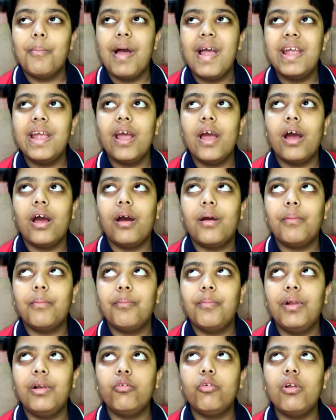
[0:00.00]
मैं
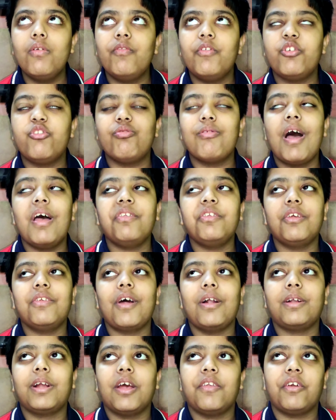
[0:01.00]
बिल्कुल विश्वास के
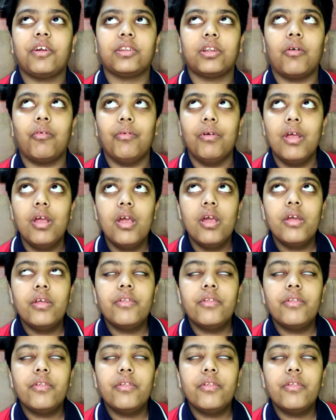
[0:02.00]
साथ कह सकता हूँ